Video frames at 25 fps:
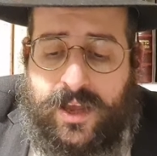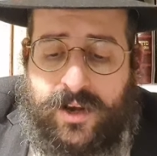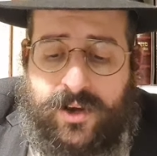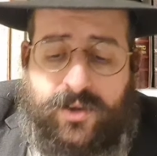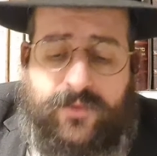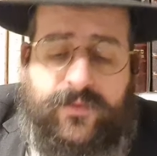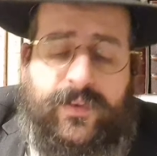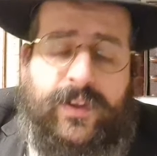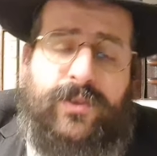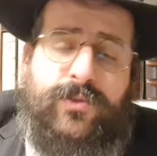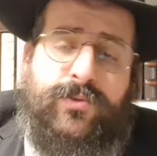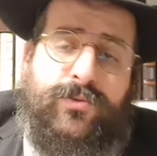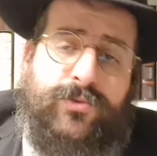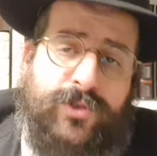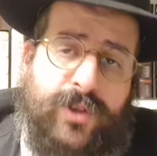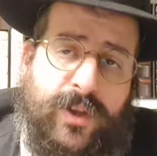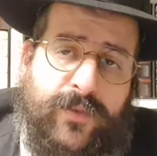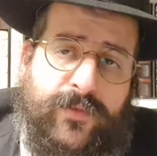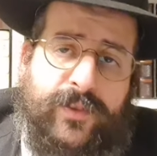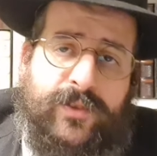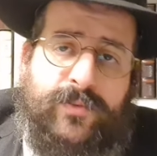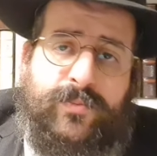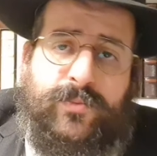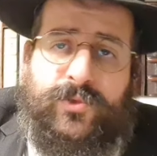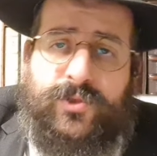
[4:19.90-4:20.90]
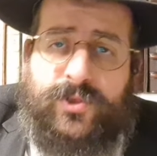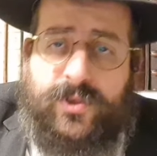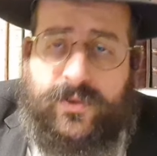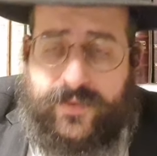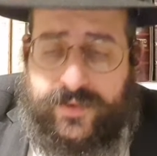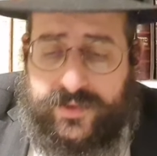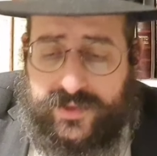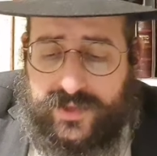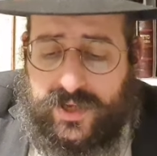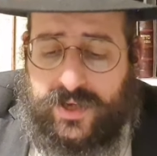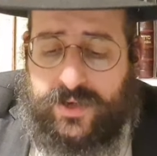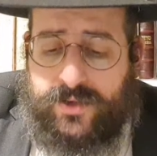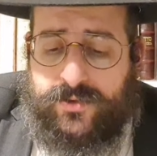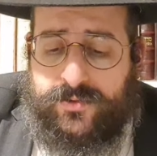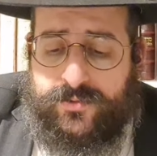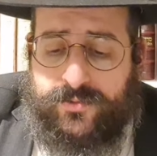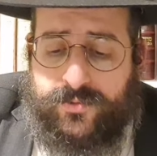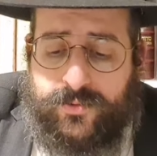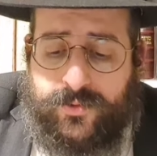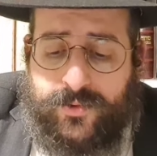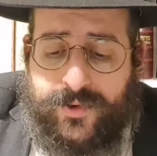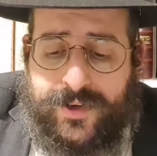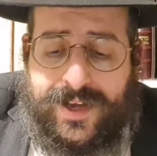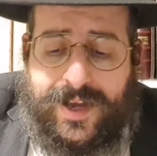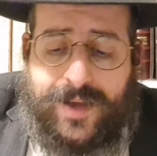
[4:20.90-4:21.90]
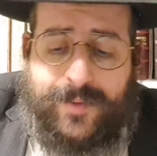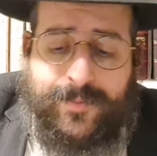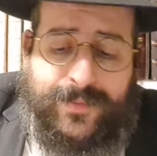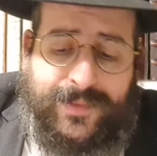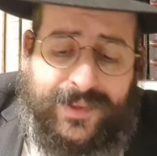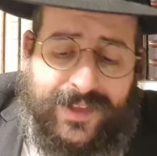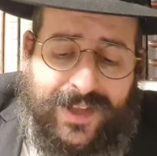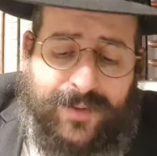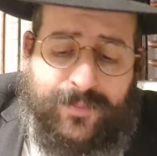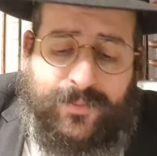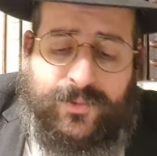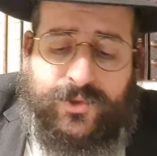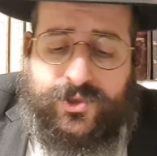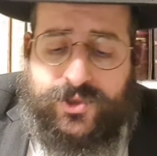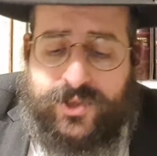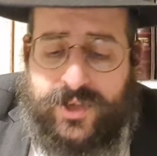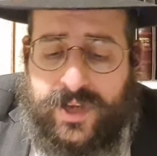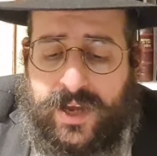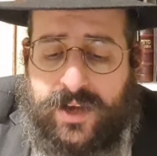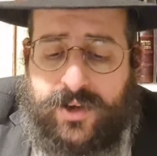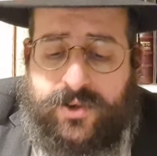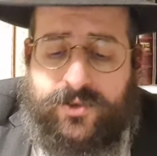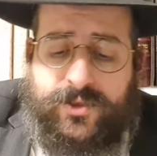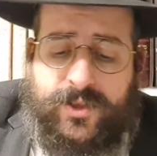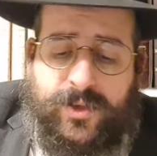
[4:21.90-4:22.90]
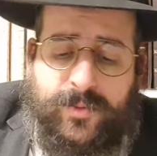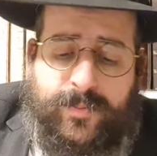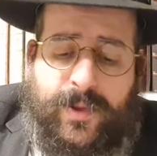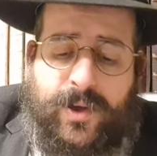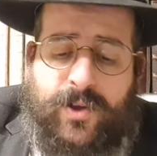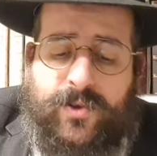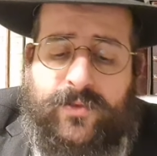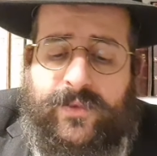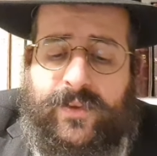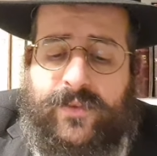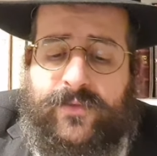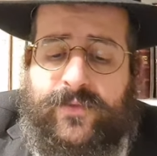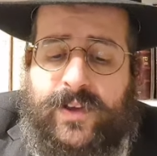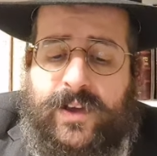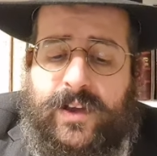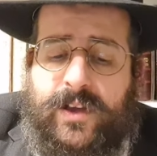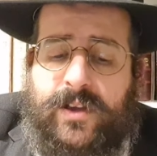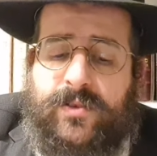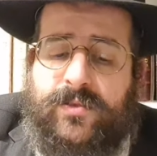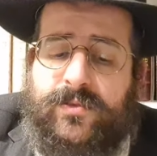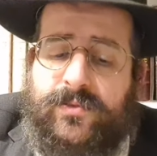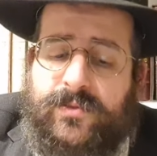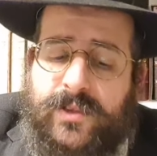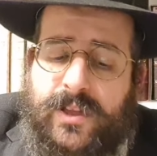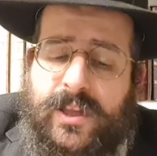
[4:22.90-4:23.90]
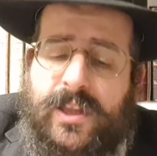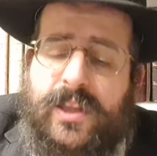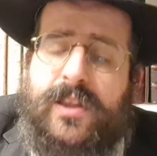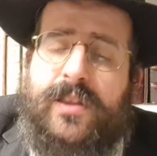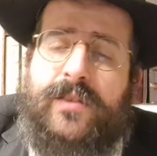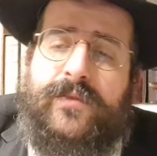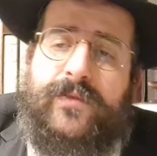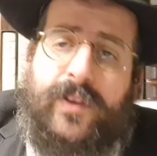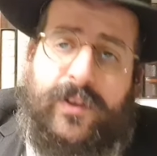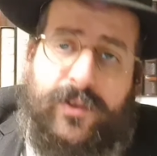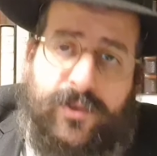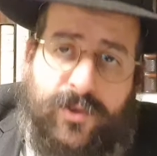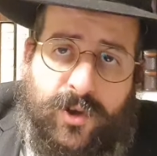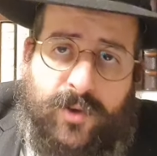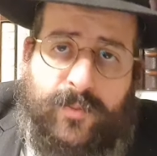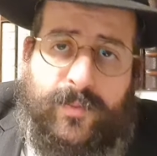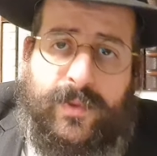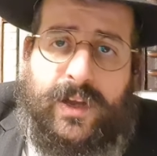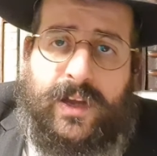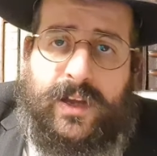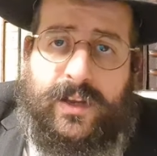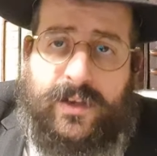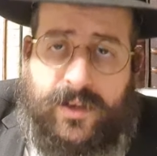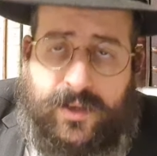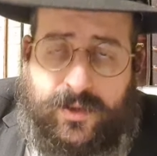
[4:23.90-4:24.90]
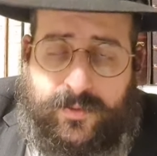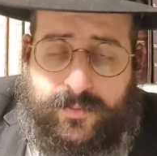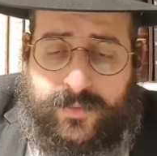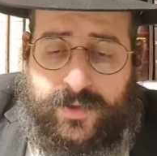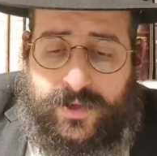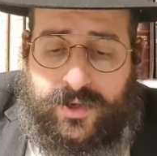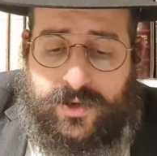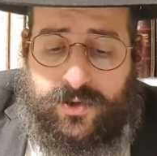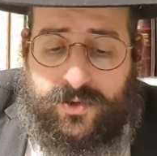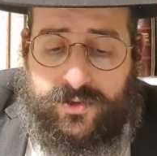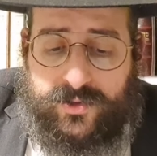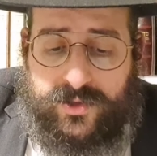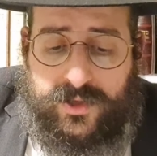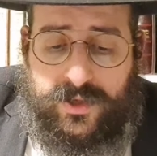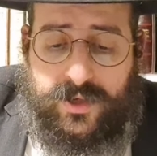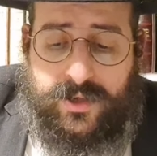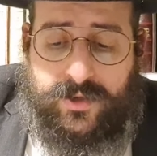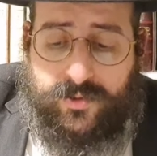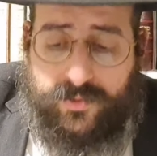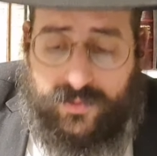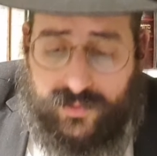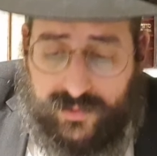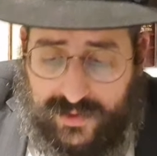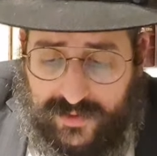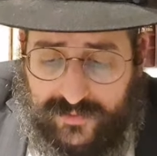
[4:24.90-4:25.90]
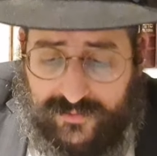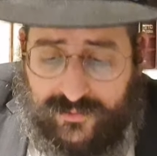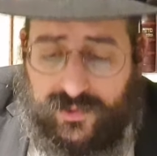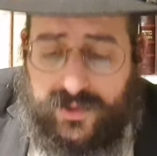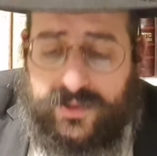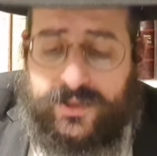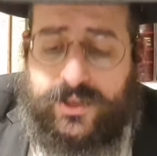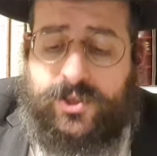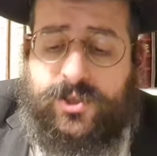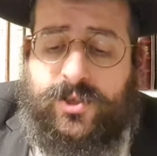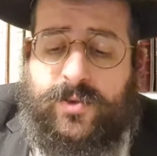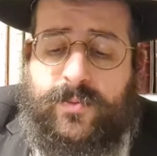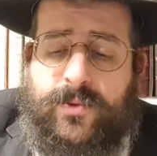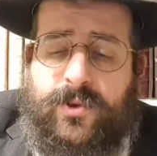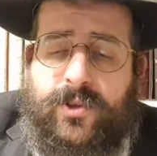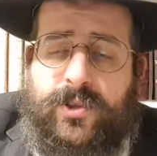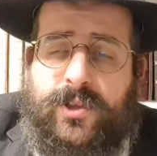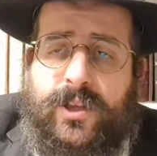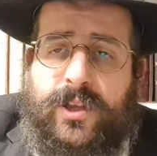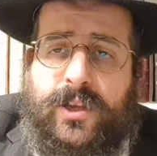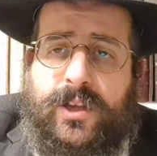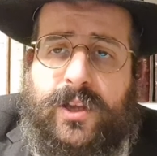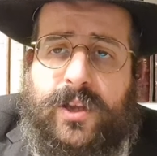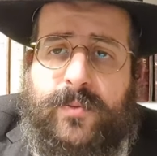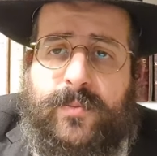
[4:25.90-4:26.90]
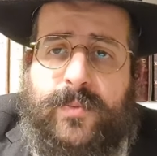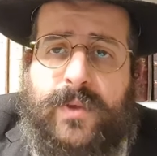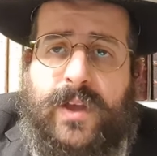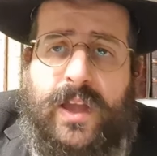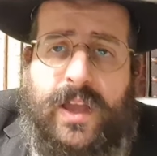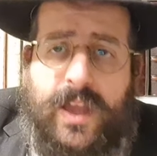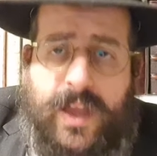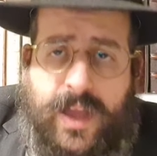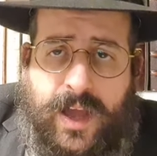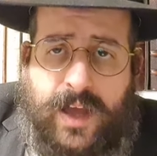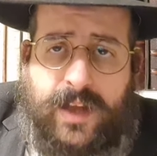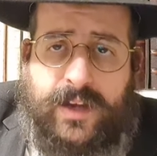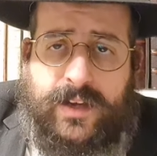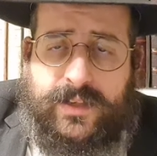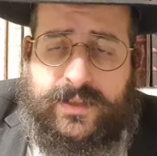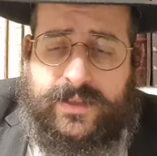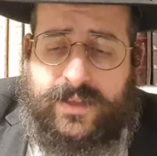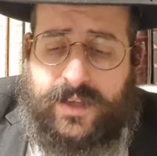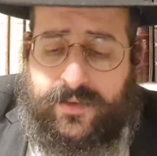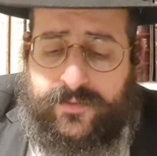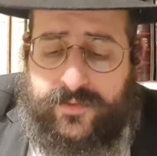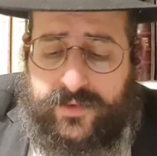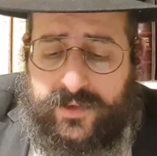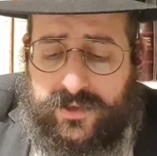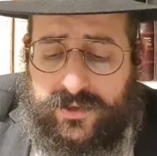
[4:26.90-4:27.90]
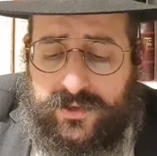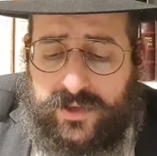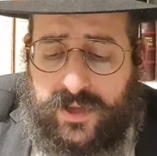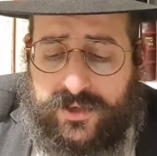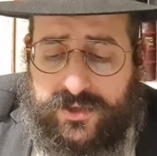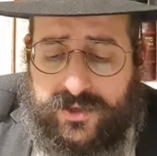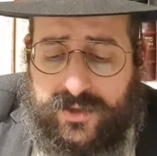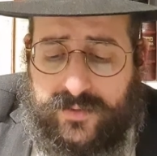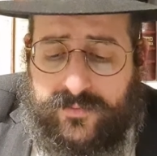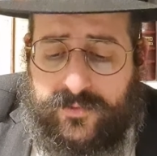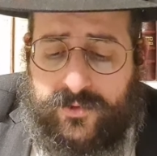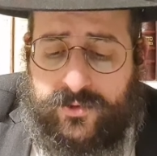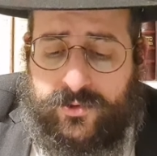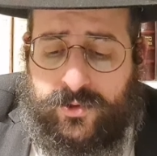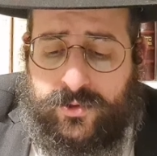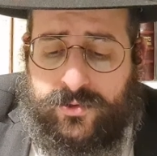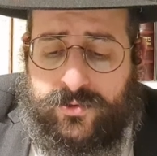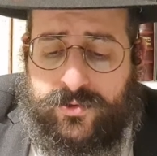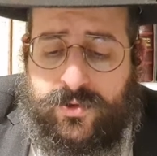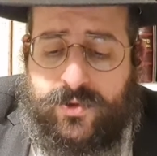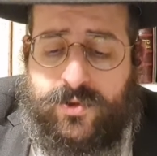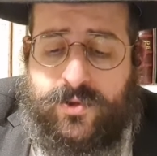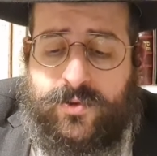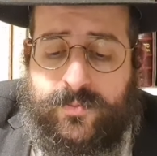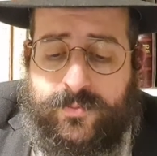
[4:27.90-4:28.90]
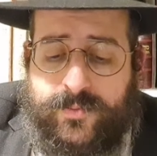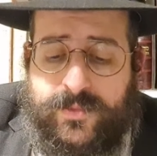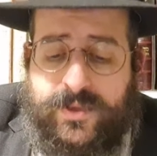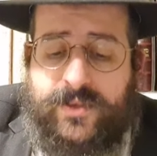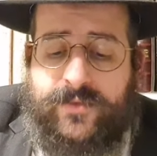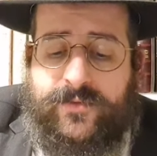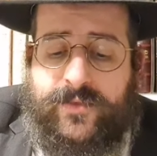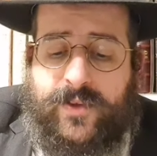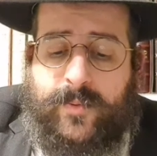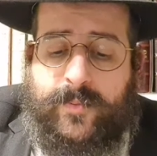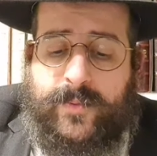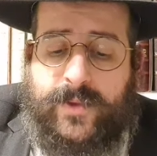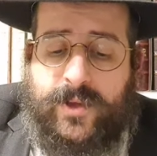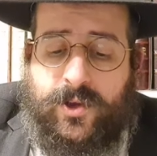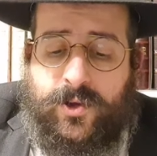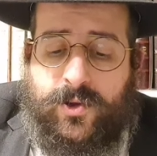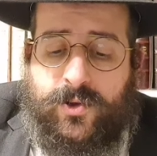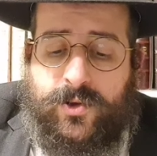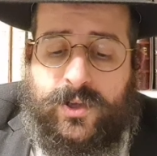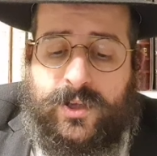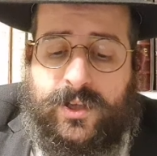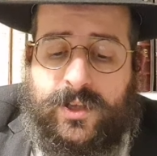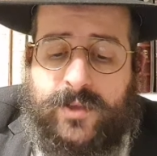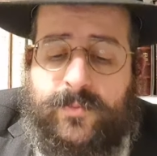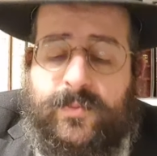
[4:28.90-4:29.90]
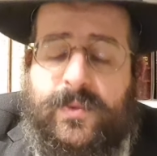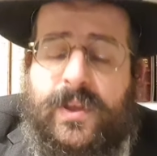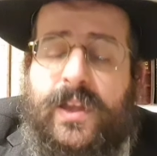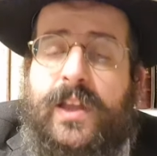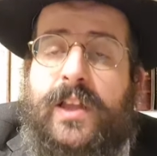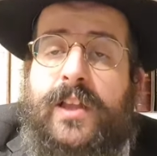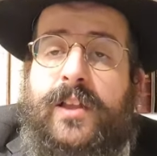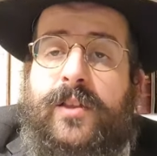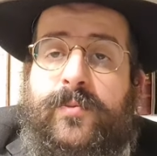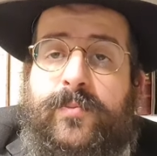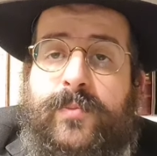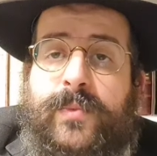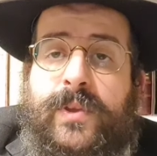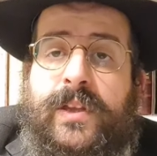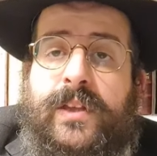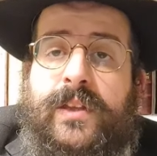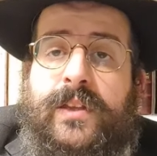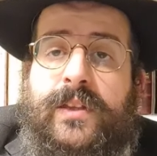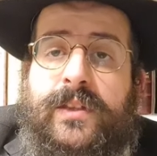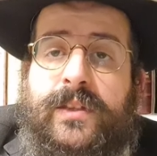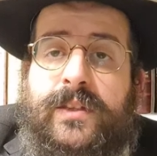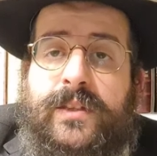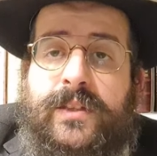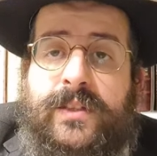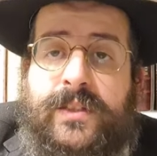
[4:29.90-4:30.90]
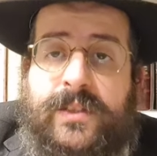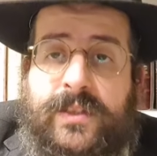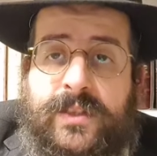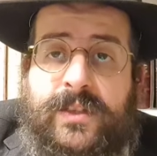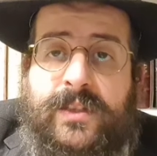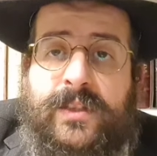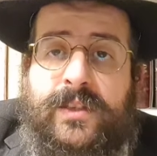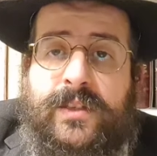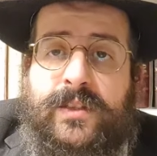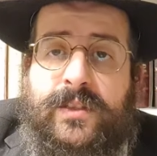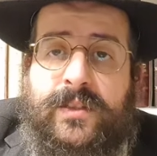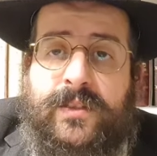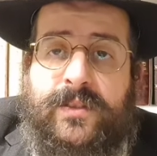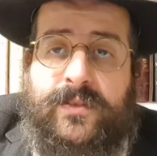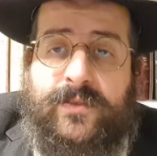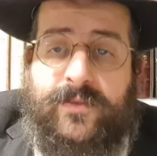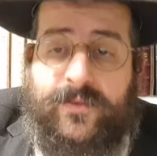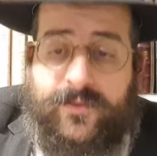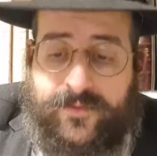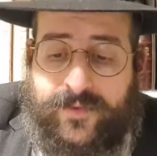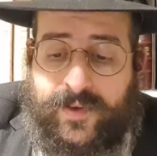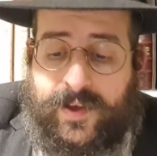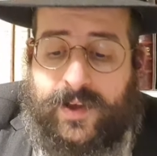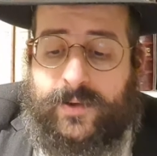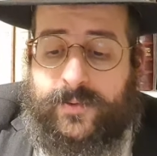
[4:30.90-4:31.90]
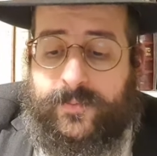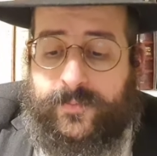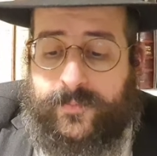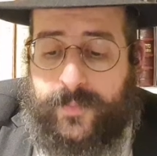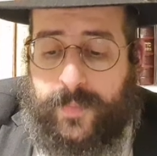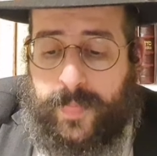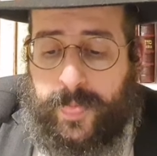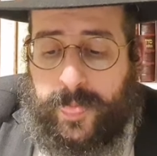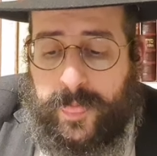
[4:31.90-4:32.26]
Alors Vayush avec Moshe Aaron, on ramena Moshe Aaron El Paro vers Pharaon. Yomer Alem, et leur dit, Lechou Ivdo et Hashem Elokim Allez servir Hashem votre Dieu. Mi va mi holchim. Mais qui va